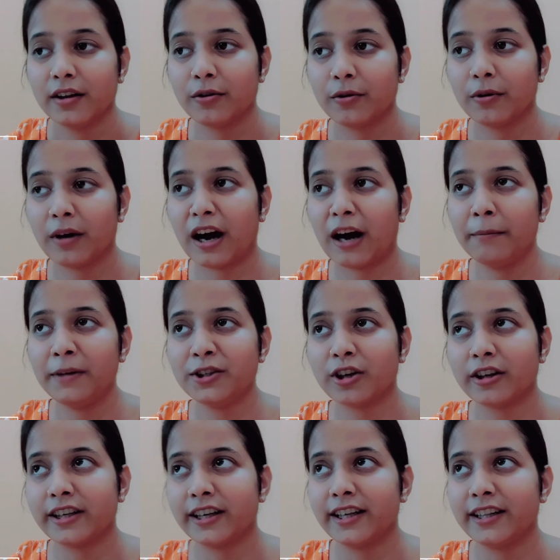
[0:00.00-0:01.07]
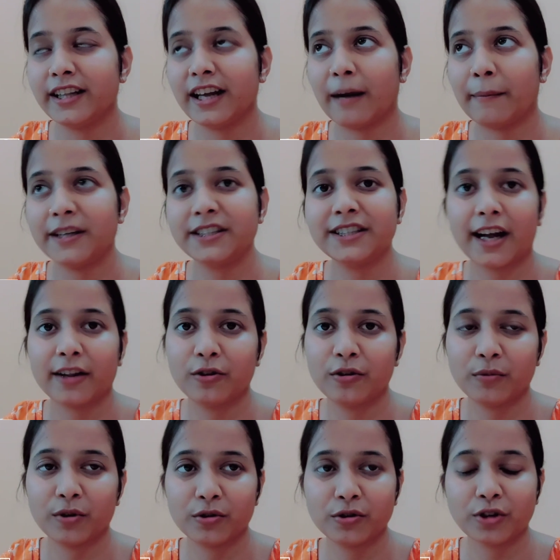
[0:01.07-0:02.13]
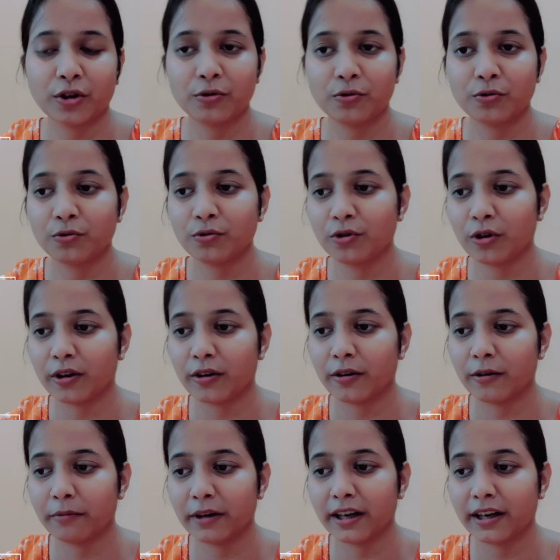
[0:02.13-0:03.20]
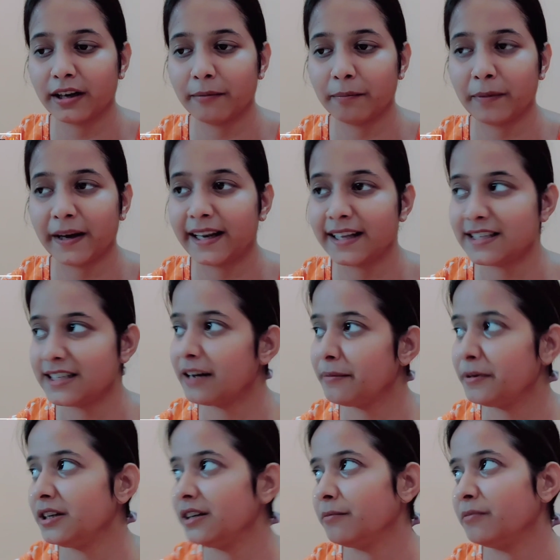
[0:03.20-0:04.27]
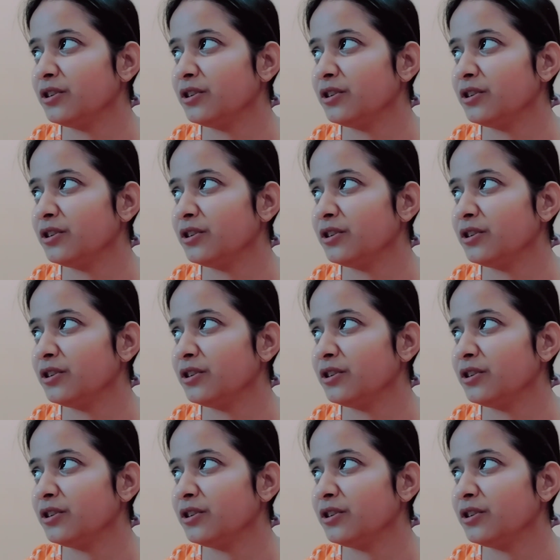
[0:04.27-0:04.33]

তো আমি যথারীতি আমার সাধ্য মতো যতটুকু মানে পেরেছি আমি